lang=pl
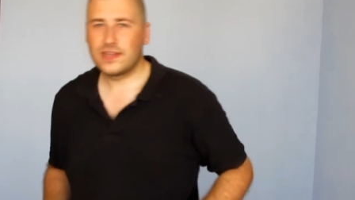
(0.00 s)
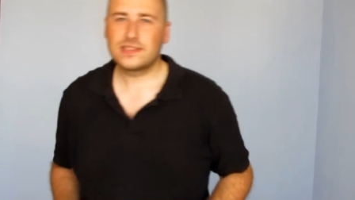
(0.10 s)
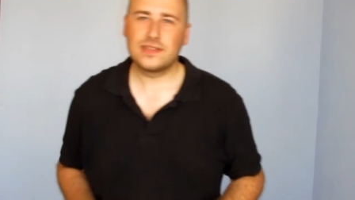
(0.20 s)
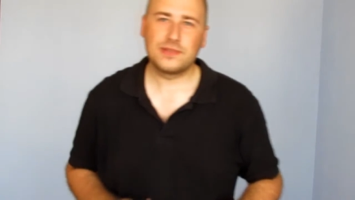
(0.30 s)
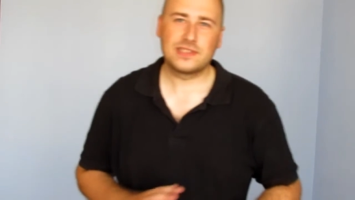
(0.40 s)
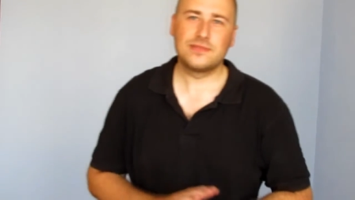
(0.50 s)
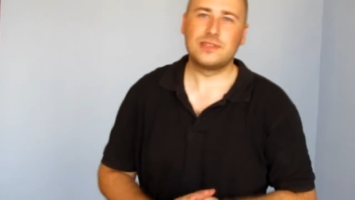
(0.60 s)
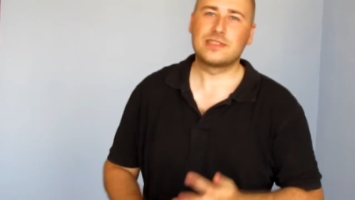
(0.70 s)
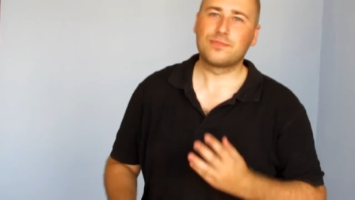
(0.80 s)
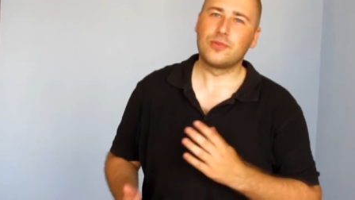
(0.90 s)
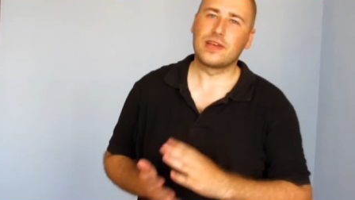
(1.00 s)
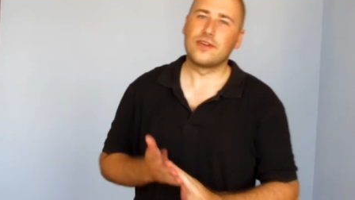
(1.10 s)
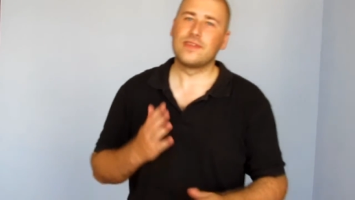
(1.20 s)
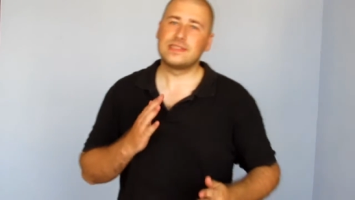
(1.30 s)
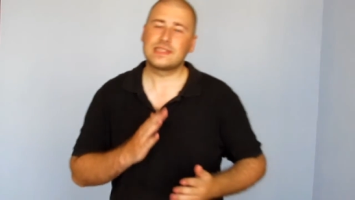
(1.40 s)
nie chcę mieć z tym nic
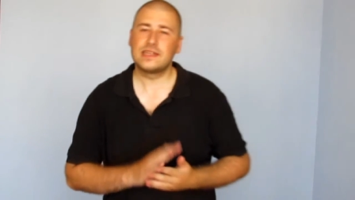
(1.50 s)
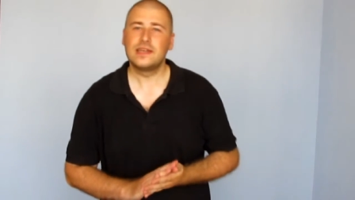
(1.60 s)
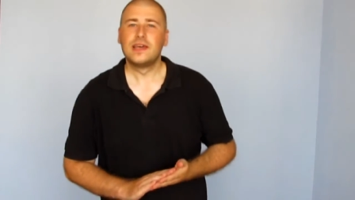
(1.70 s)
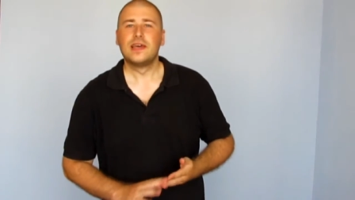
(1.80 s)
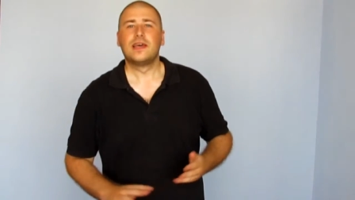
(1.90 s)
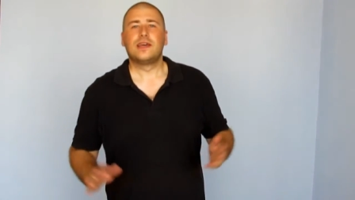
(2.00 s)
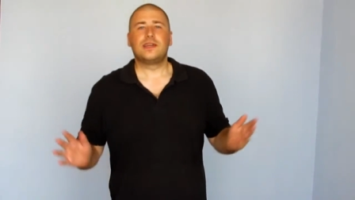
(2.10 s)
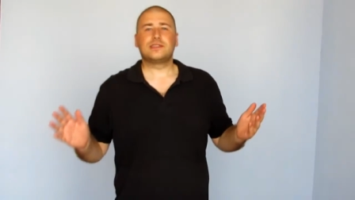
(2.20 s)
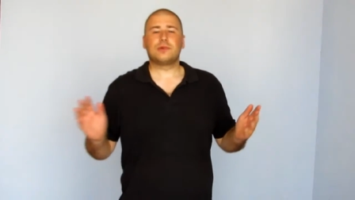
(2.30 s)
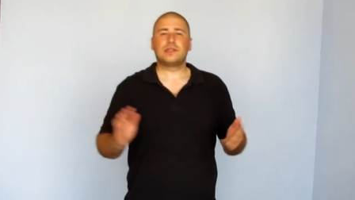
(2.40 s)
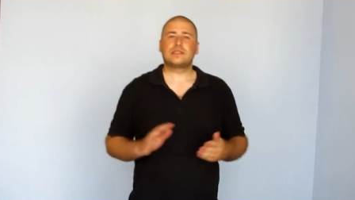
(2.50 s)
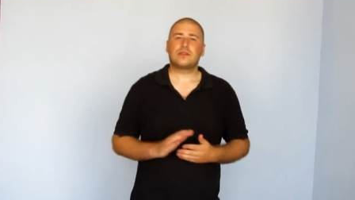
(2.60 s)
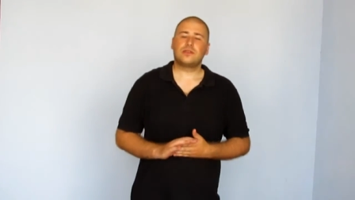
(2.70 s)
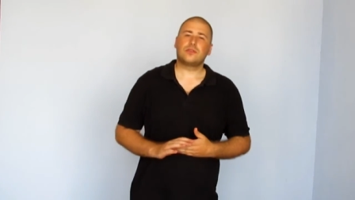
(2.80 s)
wspólnego więcej. I z mojej strony